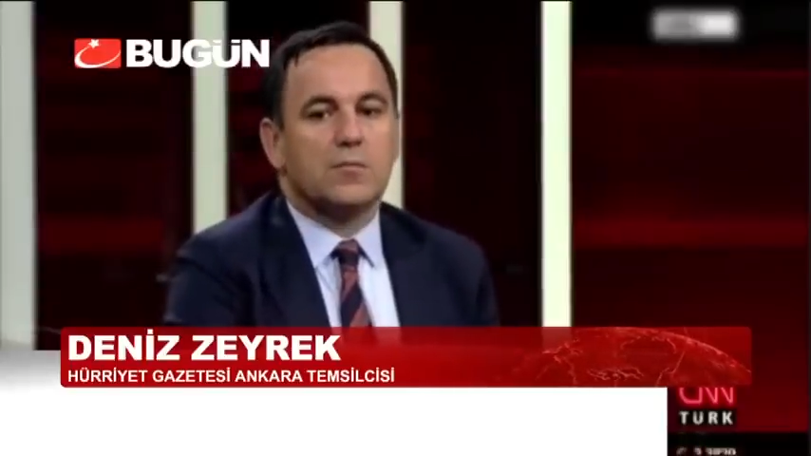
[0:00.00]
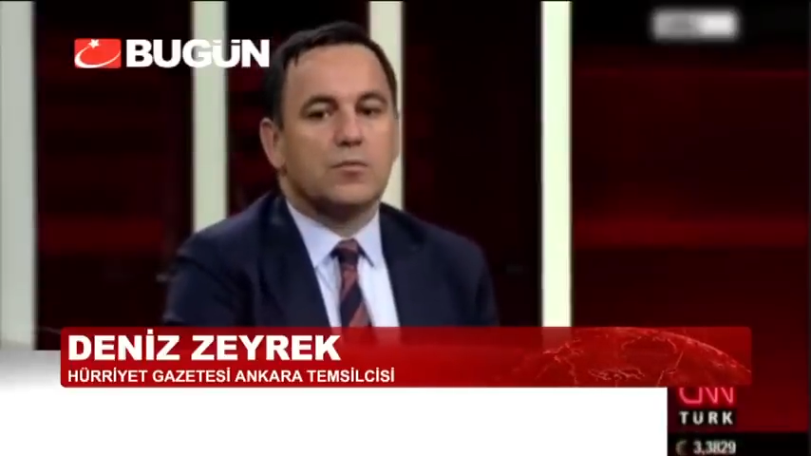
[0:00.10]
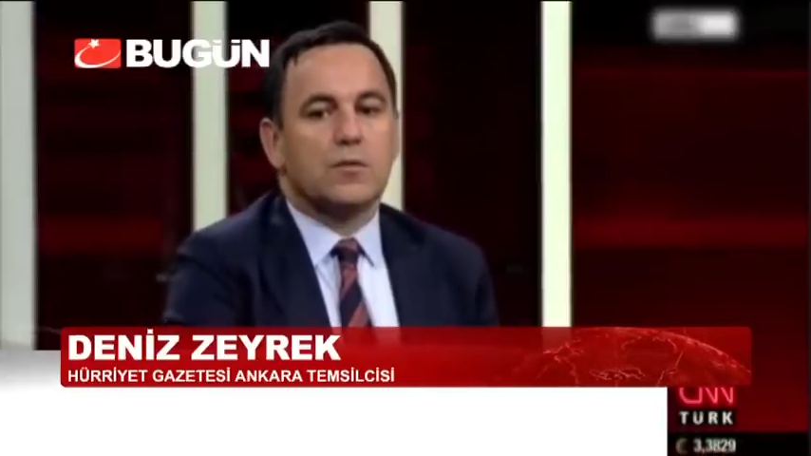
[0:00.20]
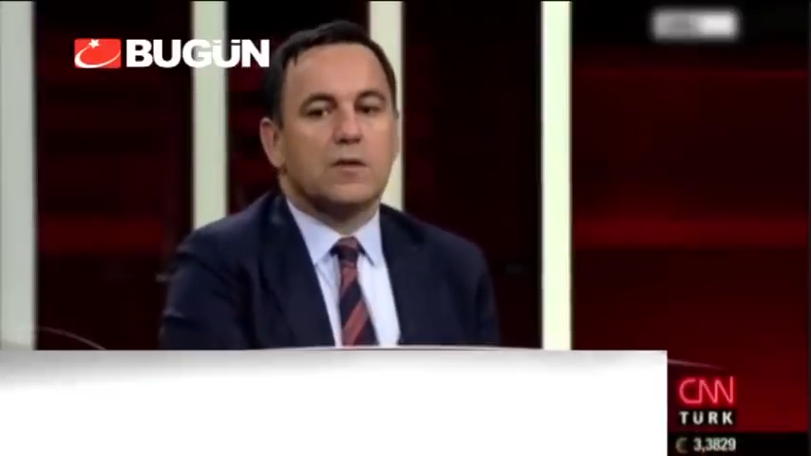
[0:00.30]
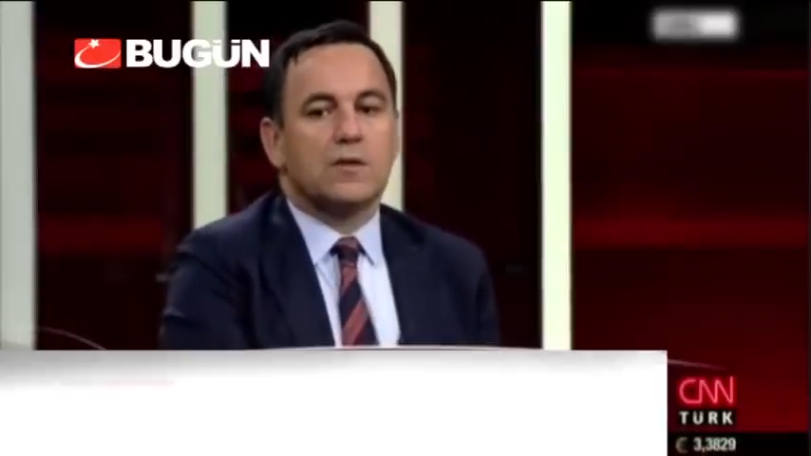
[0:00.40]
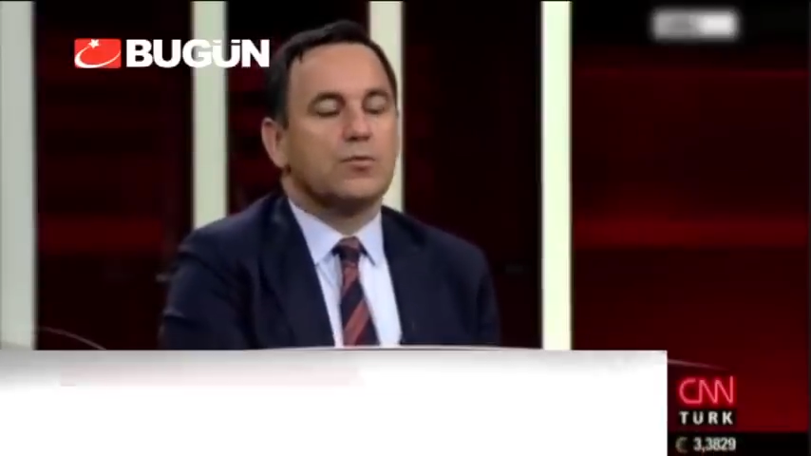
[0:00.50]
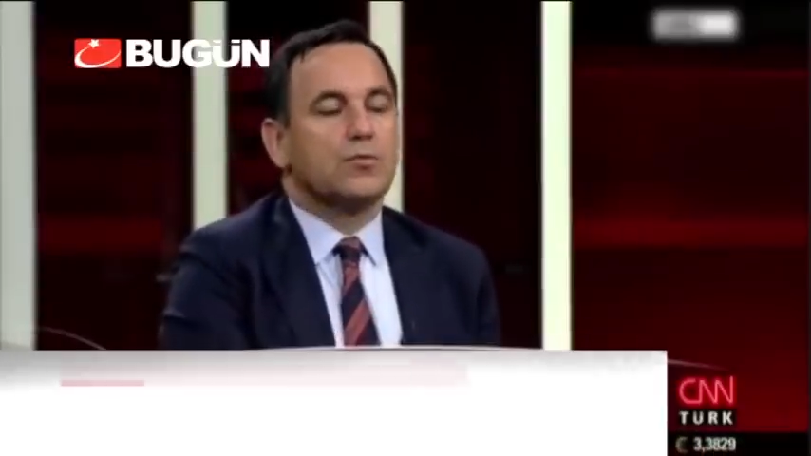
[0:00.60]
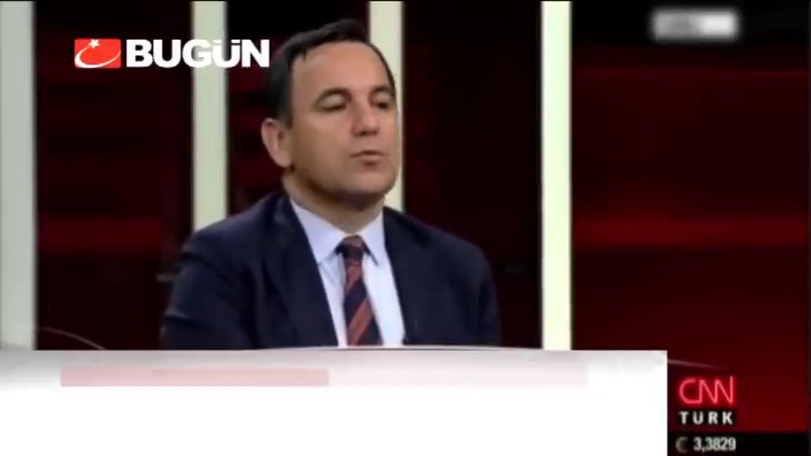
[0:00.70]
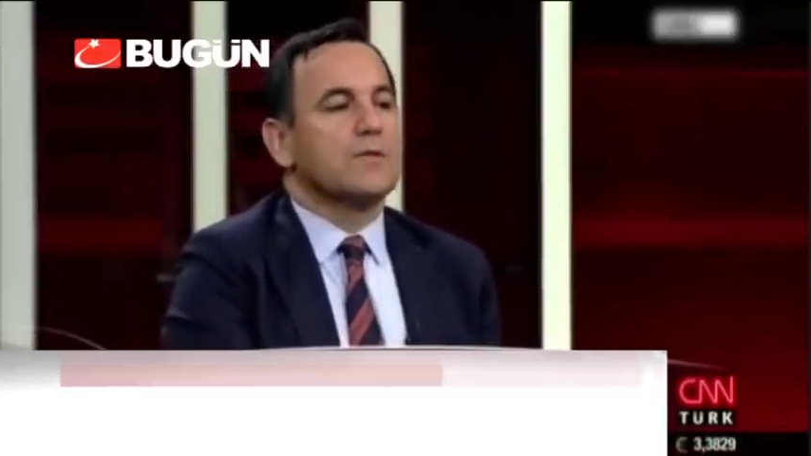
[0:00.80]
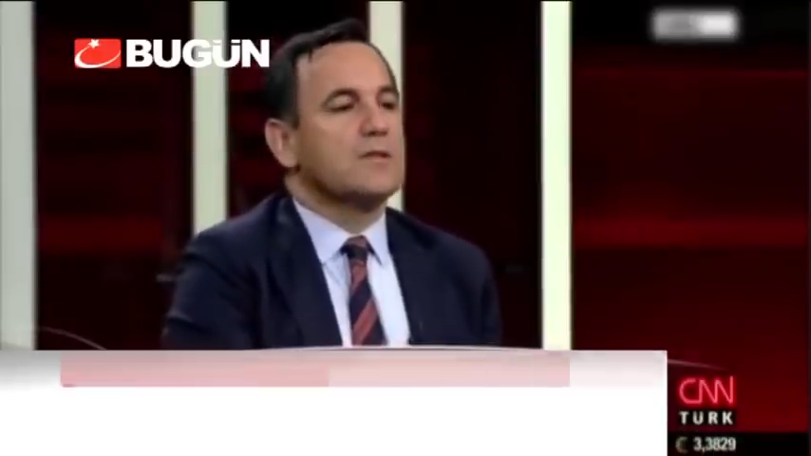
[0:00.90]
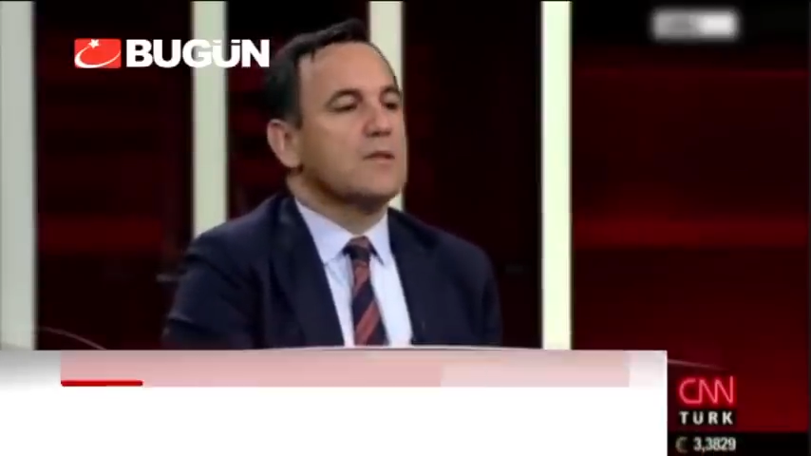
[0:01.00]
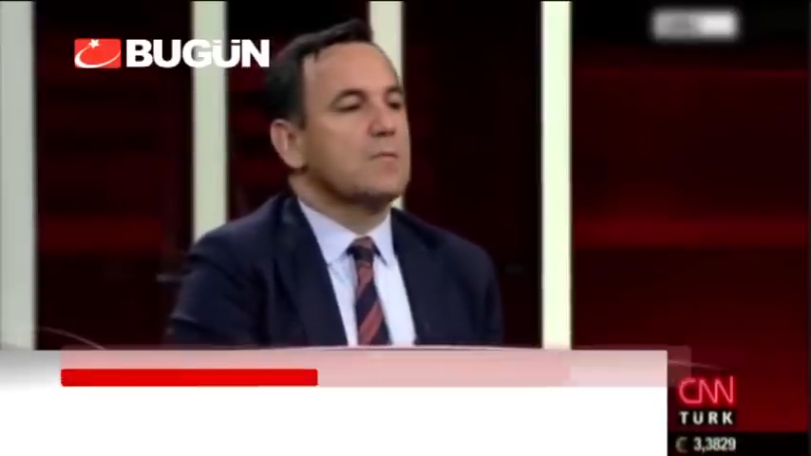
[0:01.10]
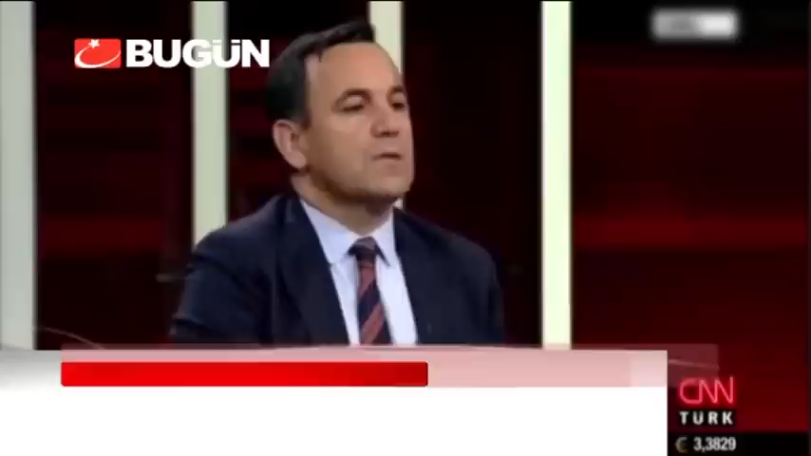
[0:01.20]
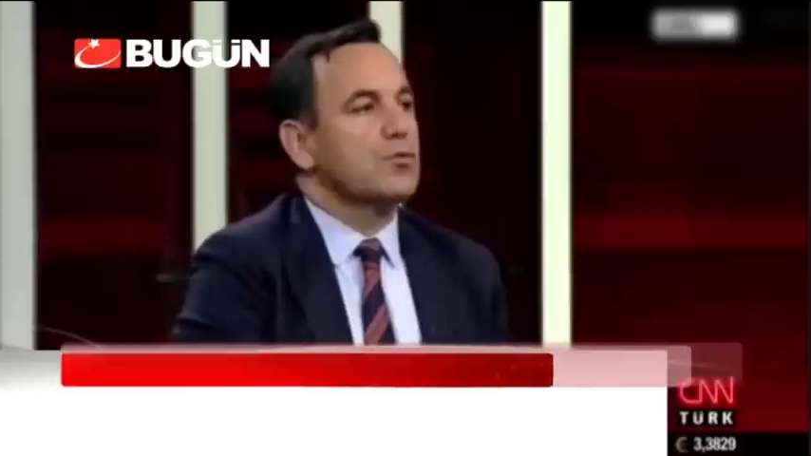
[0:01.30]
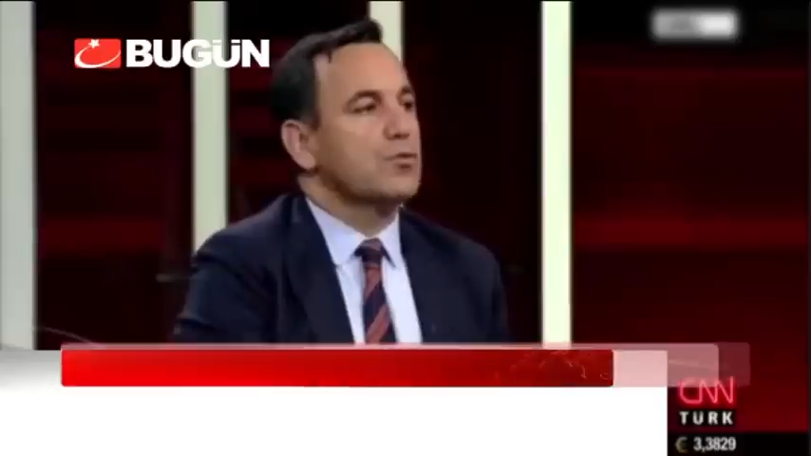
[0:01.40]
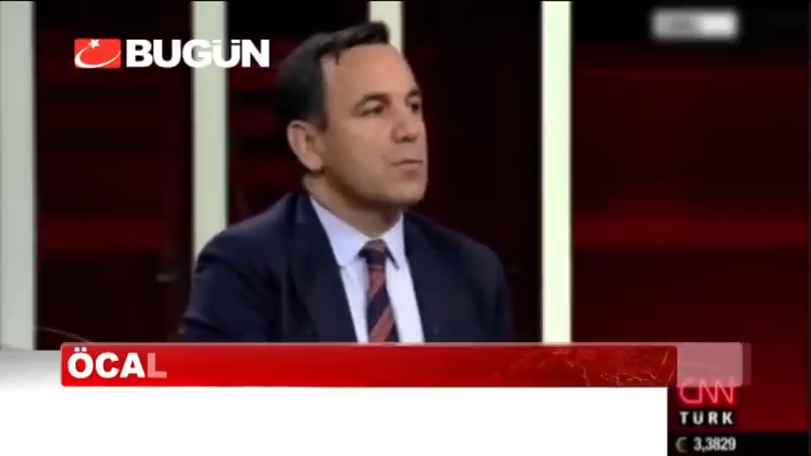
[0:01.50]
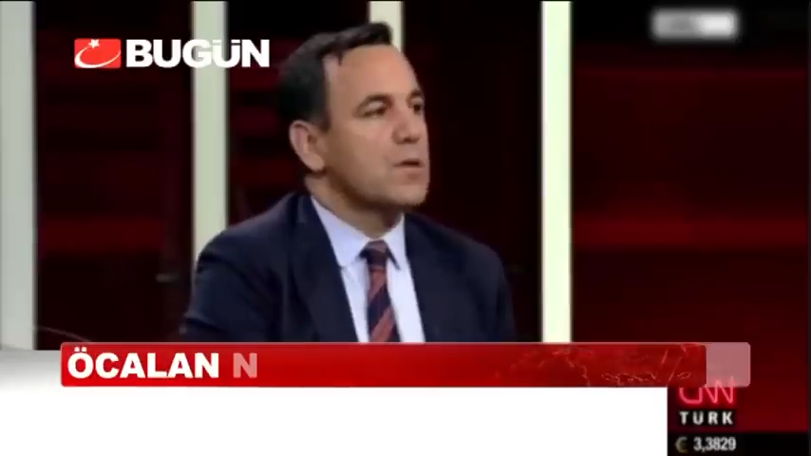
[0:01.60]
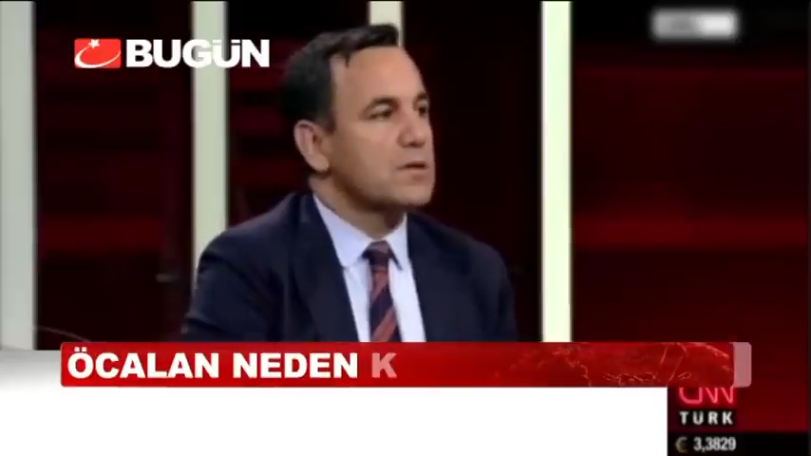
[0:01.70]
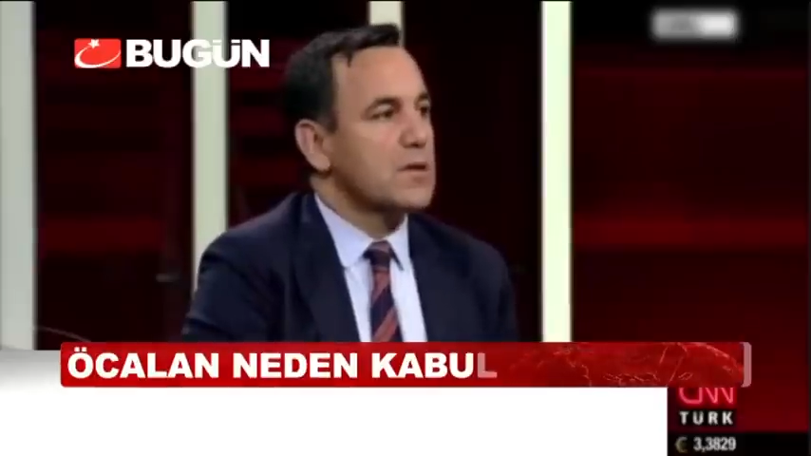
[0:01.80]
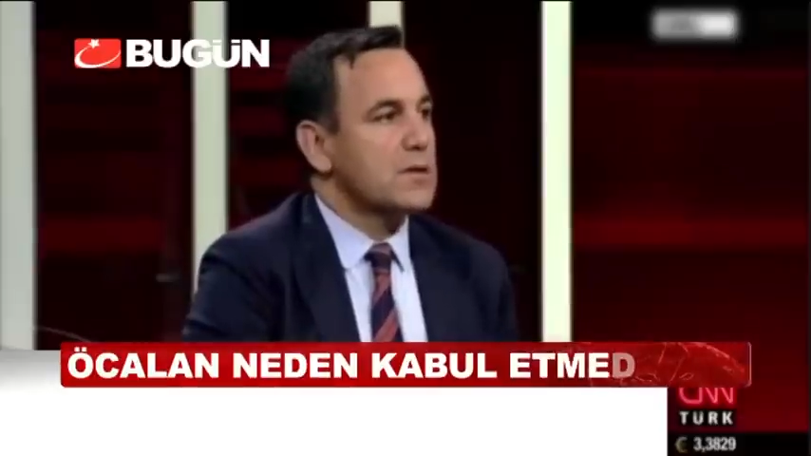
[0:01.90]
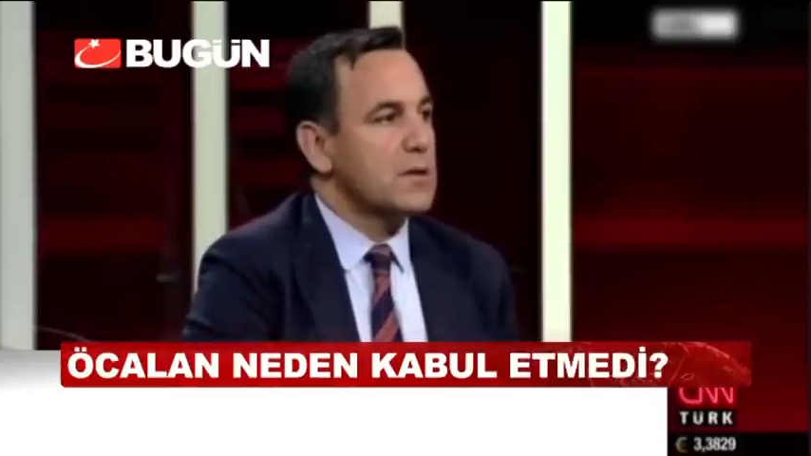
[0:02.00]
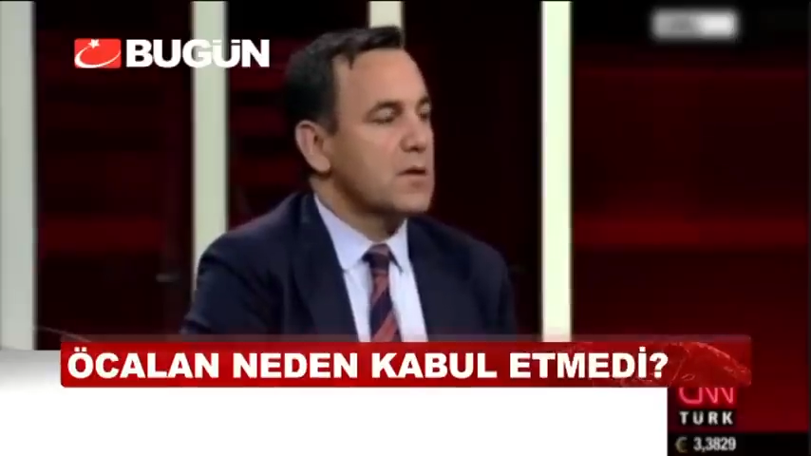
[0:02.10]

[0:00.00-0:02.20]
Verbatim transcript: bunlara durun desem de durmazlar